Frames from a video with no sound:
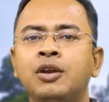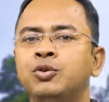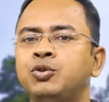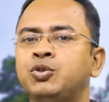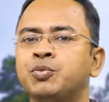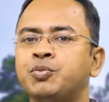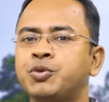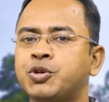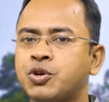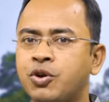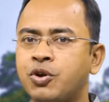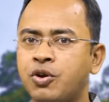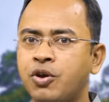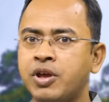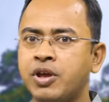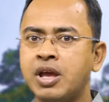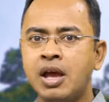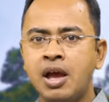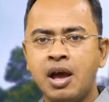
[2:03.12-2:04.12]
আলোচ্য বিষয়
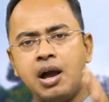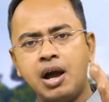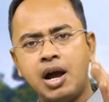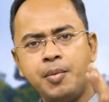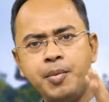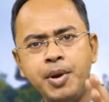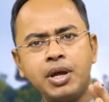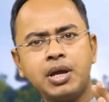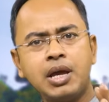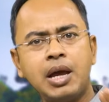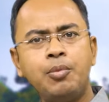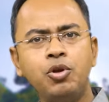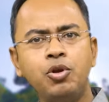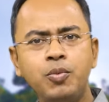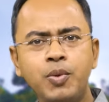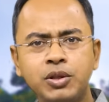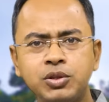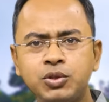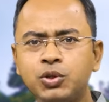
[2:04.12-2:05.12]
নয় আমরা
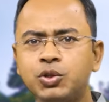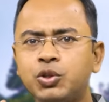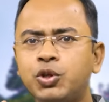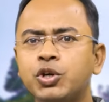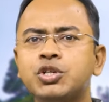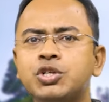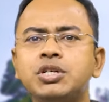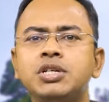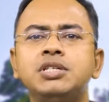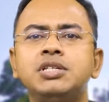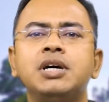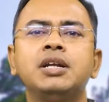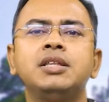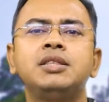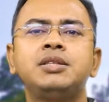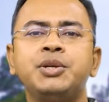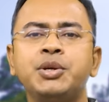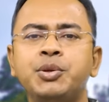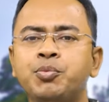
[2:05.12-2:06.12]
কেবলমাত্র দশটি
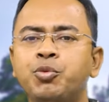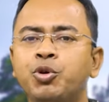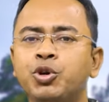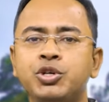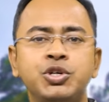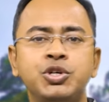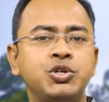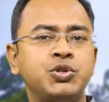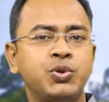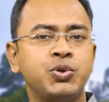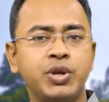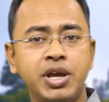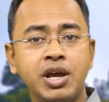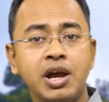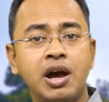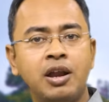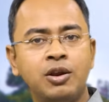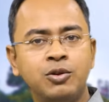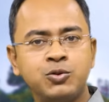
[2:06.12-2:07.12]
চারিত্রিক বৈশিষ্ট্য নিয়ে
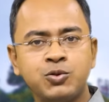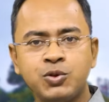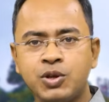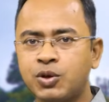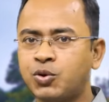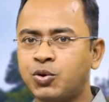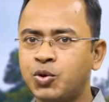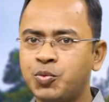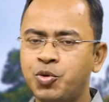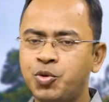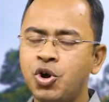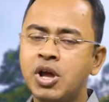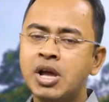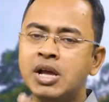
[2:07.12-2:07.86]
আলোচনা করব